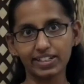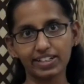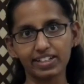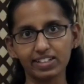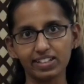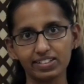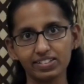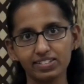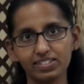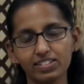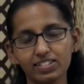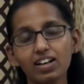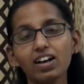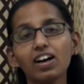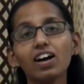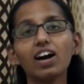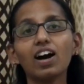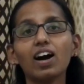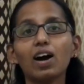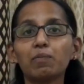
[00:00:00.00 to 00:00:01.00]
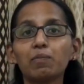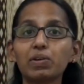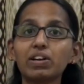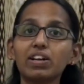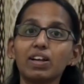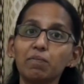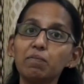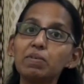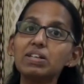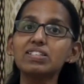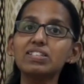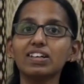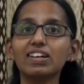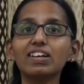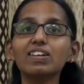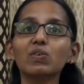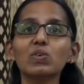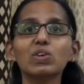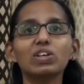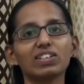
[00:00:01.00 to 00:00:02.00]
கிடைக்கல அப்புறம் நம்ம
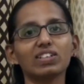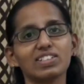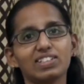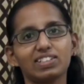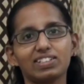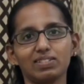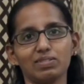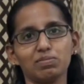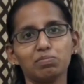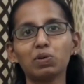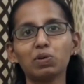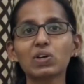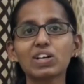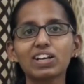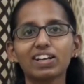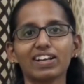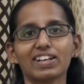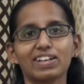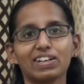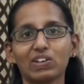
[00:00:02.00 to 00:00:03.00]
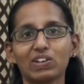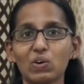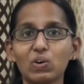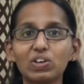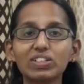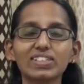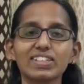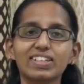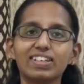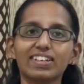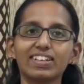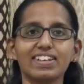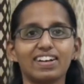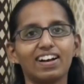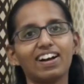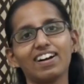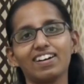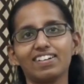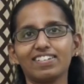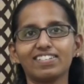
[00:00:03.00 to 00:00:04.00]
சாருக்குள்ள புக் இருக்குது கோர்ஸ் இருக்குது
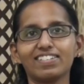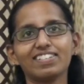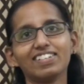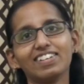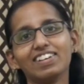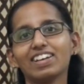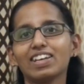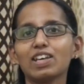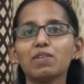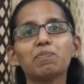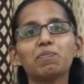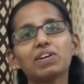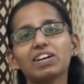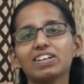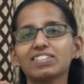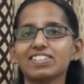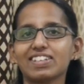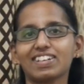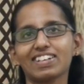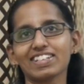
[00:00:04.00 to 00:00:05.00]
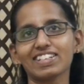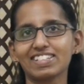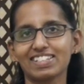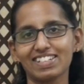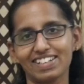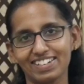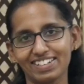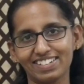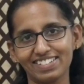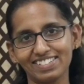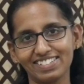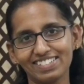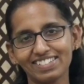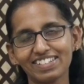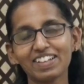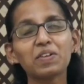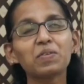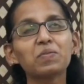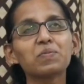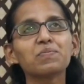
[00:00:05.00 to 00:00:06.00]
ஆ இப்போ ஆன்சர் கிடச்சிட்டு எனக்கு
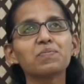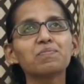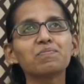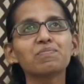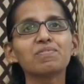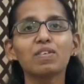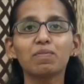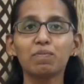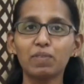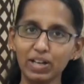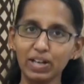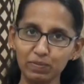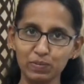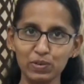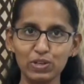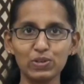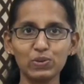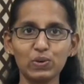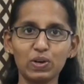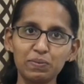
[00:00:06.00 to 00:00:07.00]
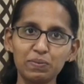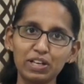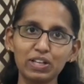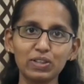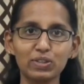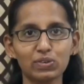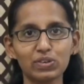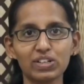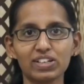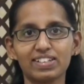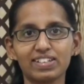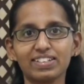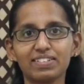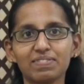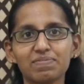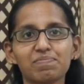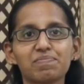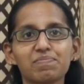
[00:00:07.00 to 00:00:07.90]
பண்ண முடியும் அப்படின்னு தோணிருக்கு